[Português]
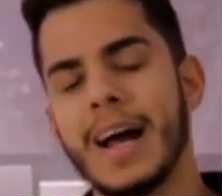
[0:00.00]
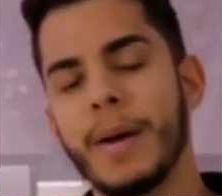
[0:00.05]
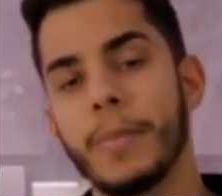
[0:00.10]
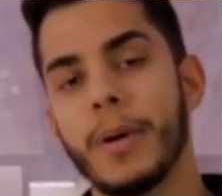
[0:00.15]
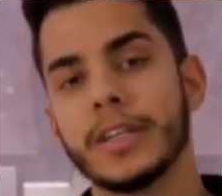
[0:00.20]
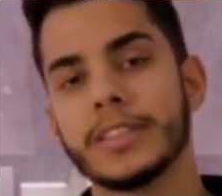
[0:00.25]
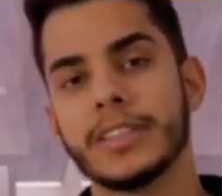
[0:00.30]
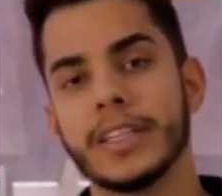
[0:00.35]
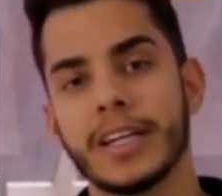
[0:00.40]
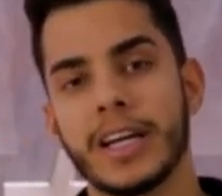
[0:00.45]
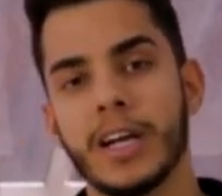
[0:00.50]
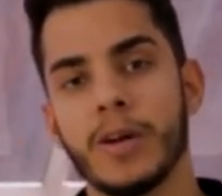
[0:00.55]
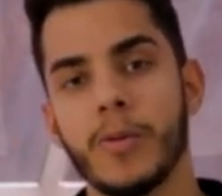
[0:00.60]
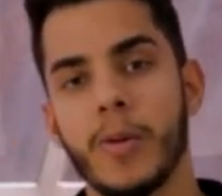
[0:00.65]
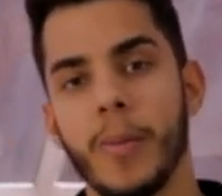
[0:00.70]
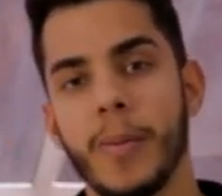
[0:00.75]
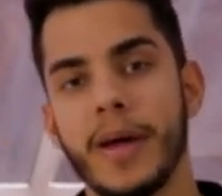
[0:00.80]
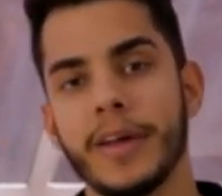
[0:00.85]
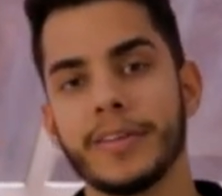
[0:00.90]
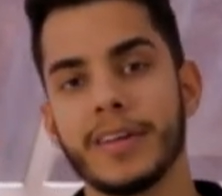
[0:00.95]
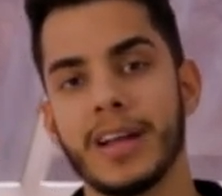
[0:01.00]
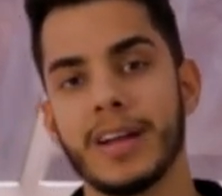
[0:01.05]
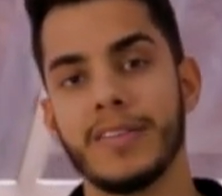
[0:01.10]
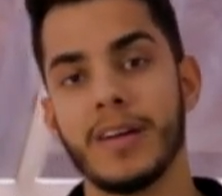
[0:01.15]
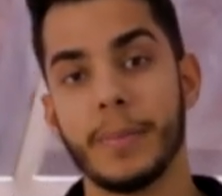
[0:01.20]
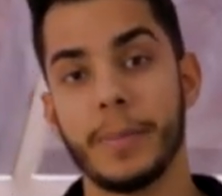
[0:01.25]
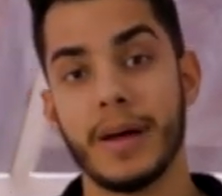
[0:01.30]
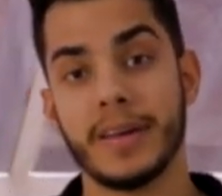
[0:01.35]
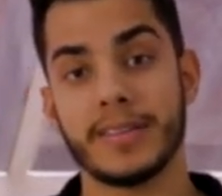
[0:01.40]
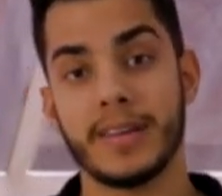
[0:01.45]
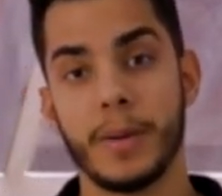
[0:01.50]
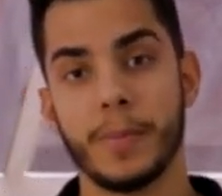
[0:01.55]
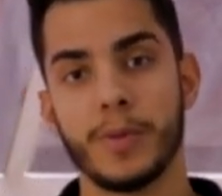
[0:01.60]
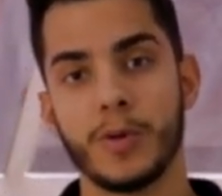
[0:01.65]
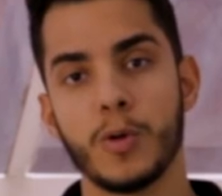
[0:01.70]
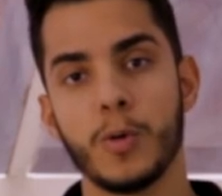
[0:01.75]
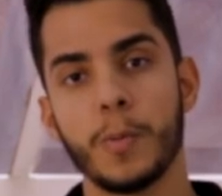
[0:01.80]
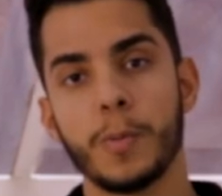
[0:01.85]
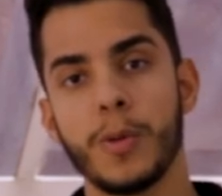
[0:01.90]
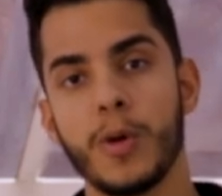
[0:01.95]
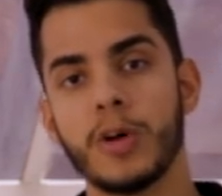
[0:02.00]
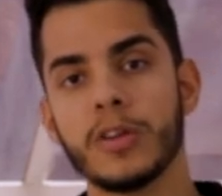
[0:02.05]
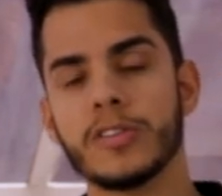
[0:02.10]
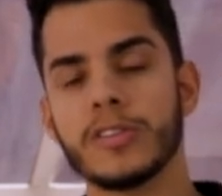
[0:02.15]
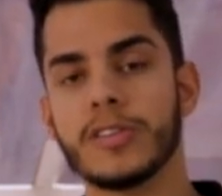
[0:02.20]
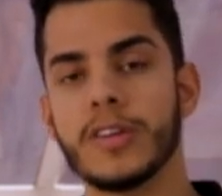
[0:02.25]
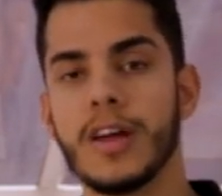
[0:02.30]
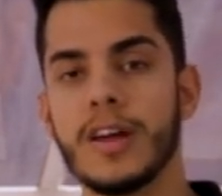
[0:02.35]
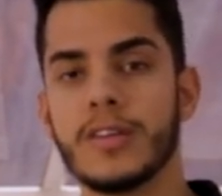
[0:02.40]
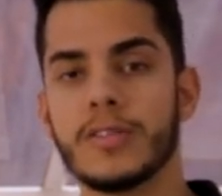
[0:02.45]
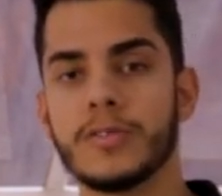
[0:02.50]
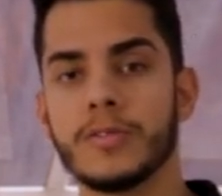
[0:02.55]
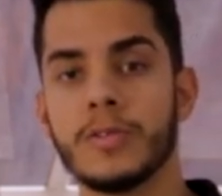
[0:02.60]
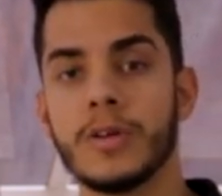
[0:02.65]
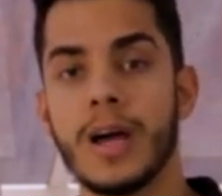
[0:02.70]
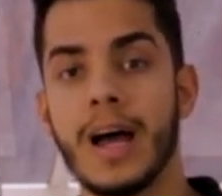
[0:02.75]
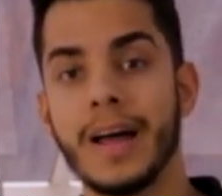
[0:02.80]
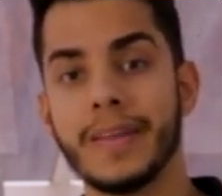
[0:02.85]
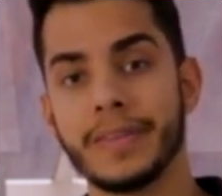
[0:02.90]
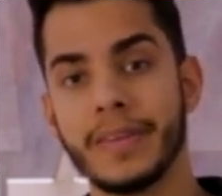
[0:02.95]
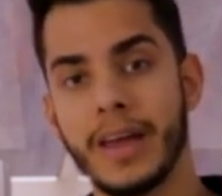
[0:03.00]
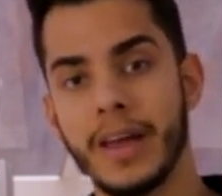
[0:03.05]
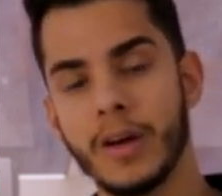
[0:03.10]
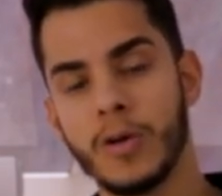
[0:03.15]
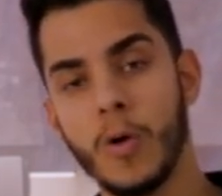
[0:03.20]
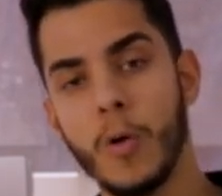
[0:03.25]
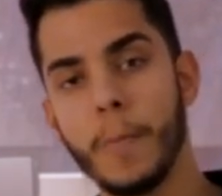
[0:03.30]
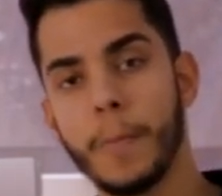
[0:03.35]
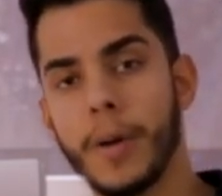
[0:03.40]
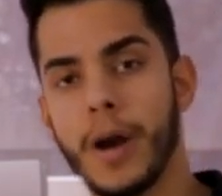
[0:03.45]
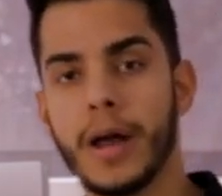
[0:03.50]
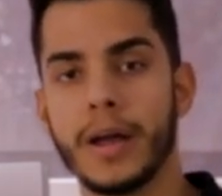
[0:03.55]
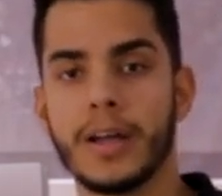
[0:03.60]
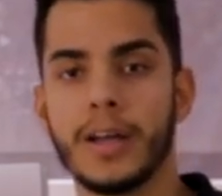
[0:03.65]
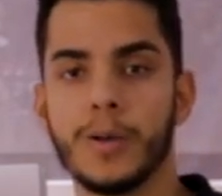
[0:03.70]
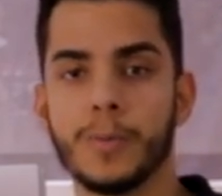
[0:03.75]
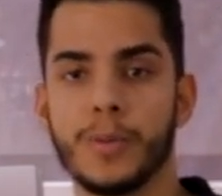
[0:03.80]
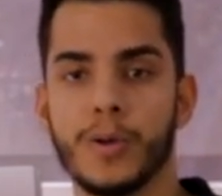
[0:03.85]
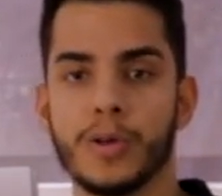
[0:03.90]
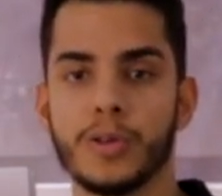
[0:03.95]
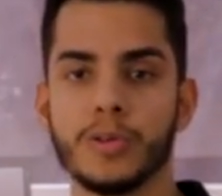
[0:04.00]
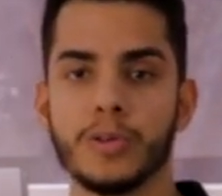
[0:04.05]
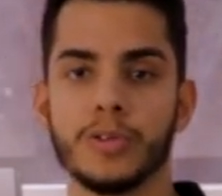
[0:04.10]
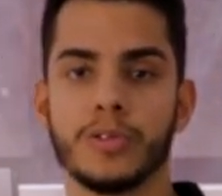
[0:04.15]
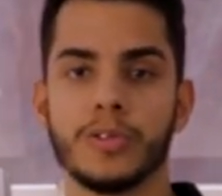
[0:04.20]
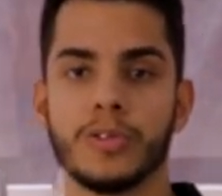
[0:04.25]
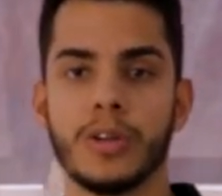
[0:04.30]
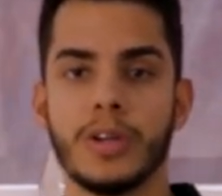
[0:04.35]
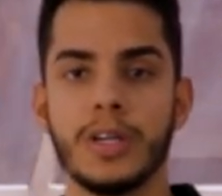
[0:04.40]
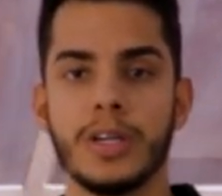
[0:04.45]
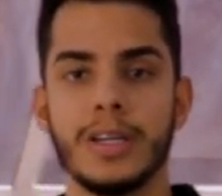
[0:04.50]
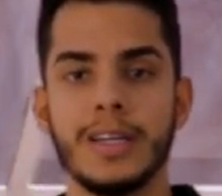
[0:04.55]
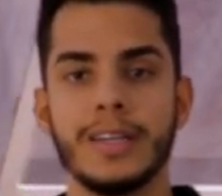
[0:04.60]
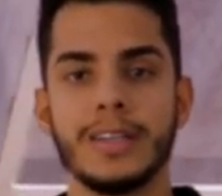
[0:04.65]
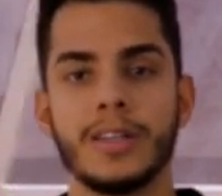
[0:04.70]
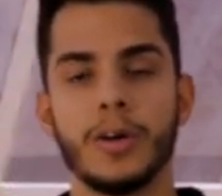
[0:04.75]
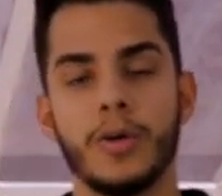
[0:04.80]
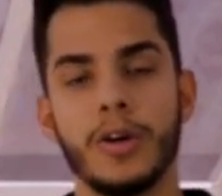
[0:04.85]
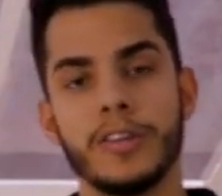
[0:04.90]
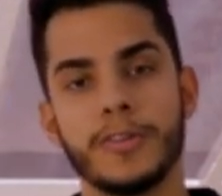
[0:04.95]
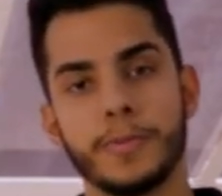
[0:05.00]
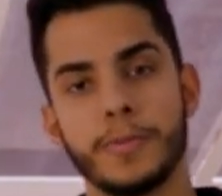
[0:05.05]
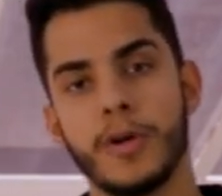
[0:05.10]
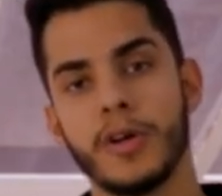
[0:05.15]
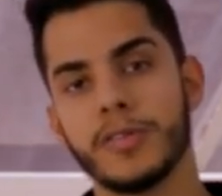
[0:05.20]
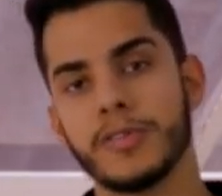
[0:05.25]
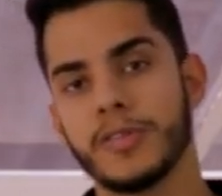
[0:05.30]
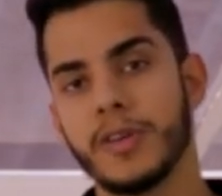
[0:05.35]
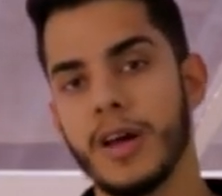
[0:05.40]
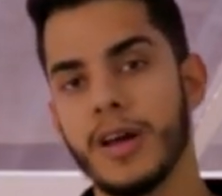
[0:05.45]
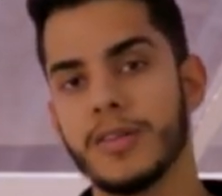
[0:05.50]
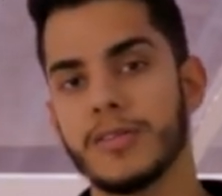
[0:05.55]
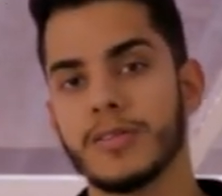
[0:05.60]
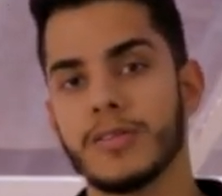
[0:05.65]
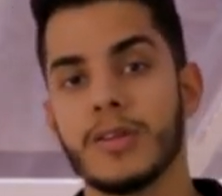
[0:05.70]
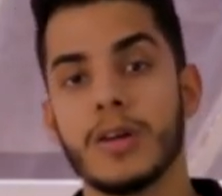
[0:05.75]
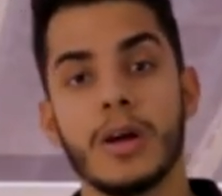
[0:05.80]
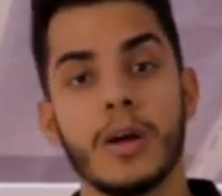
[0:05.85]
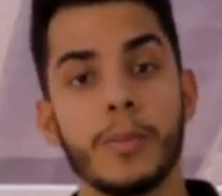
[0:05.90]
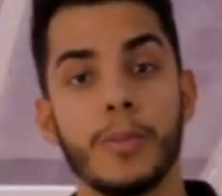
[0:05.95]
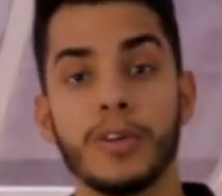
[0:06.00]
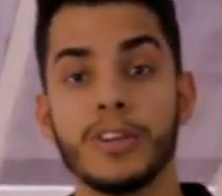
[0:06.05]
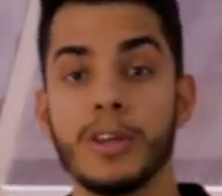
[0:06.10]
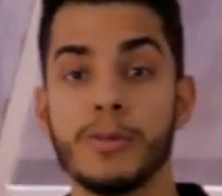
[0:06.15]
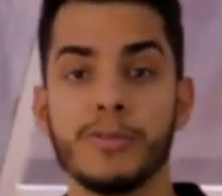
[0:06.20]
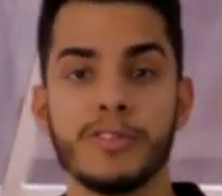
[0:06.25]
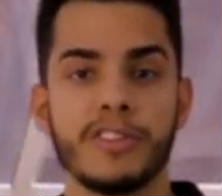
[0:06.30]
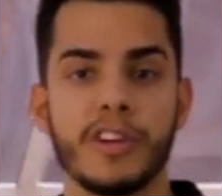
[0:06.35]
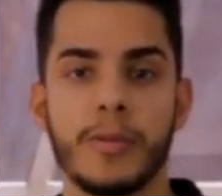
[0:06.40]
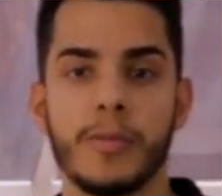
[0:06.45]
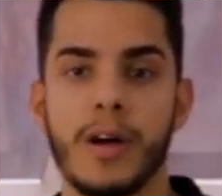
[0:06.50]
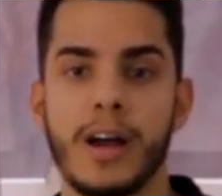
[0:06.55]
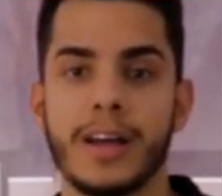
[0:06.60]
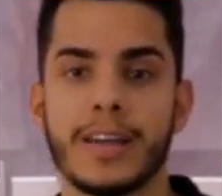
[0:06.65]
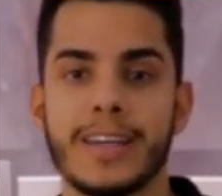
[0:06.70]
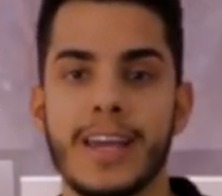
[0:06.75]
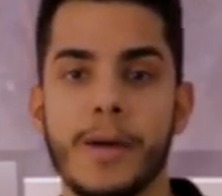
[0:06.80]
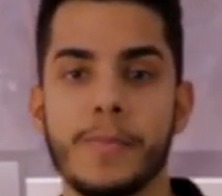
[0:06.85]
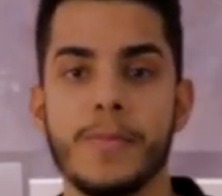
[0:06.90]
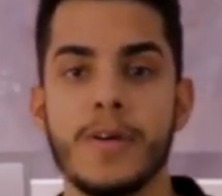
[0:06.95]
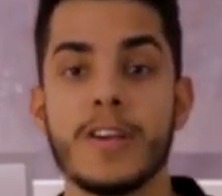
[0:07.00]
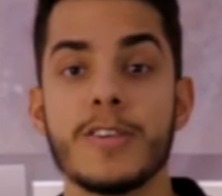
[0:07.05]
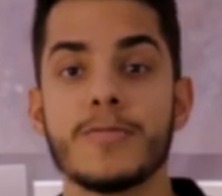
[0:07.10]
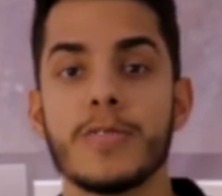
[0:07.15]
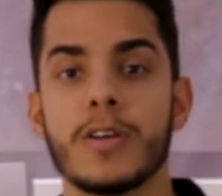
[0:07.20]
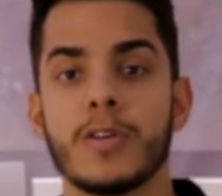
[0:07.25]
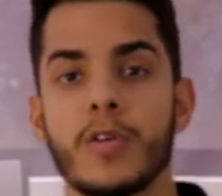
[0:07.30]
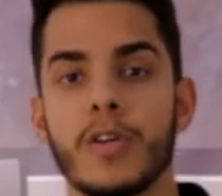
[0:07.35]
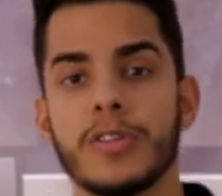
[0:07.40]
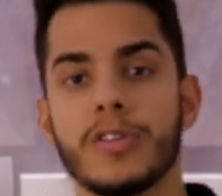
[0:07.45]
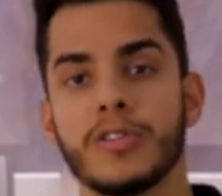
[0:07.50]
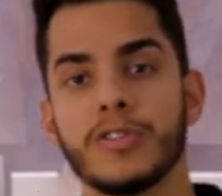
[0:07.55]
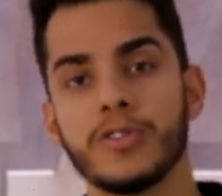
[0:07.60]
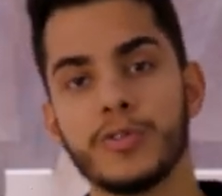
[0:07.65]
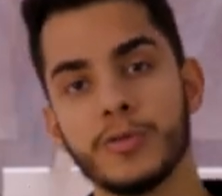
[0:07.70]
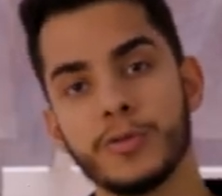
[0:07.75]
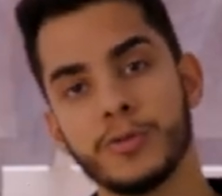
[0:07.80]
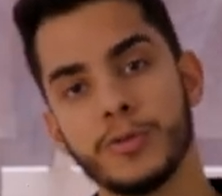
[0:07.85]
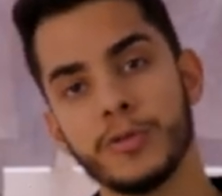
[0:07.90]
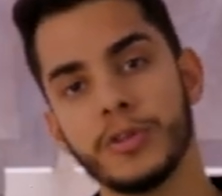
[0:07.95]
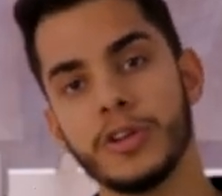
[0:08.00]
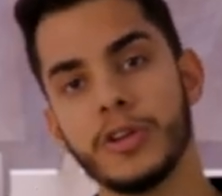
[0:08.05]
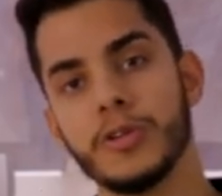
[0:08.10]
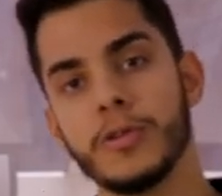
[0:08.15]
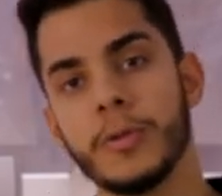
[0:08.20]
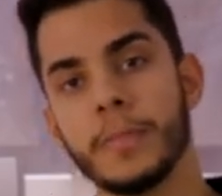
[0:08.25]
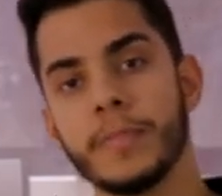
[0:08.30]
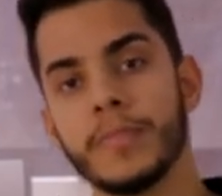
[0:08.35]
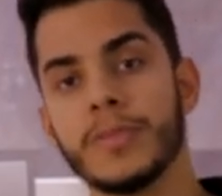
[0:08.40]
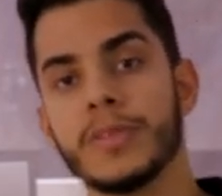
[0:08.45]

a partir daquele momento, ela vai passar por um processo até comprar aquele produto. Então, esse processo podemos chamar que é a mesma coisa de um funil